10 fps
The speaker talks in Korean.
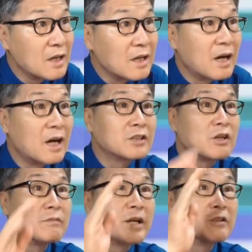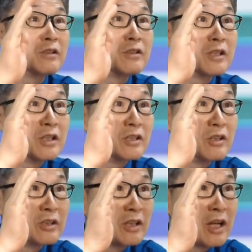아, 처음에는
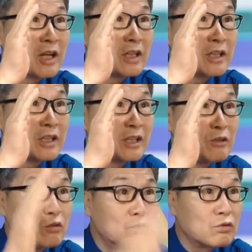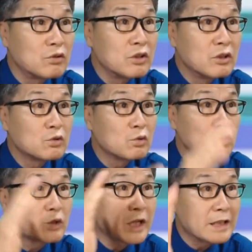연예인이 6,
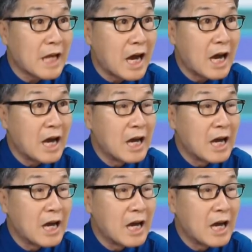소속사가 4.